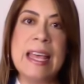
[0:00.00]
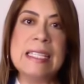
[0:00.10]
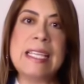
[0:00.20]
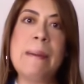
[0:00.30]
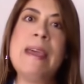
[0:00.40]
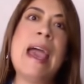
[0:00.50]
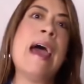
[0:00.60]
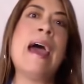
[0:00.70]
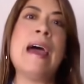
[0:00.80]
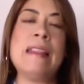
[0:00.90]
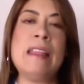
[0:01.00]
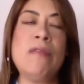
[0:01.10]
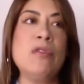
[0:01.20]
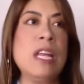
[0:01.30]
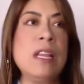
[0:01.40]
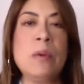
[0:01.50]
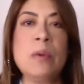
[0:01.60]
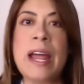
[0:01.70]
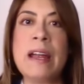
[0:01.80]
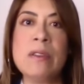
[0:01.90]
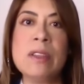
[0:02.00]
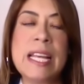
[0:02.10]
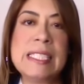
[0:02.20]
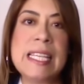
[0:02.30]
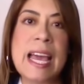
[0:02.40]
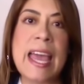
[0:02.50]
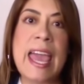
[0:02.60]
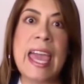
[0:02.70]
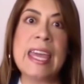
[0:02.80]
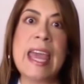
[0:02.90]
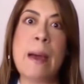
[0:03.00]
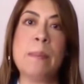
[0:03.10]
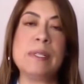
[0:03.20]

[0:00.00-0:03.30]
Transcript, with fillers: Se había difundido una noticia que ella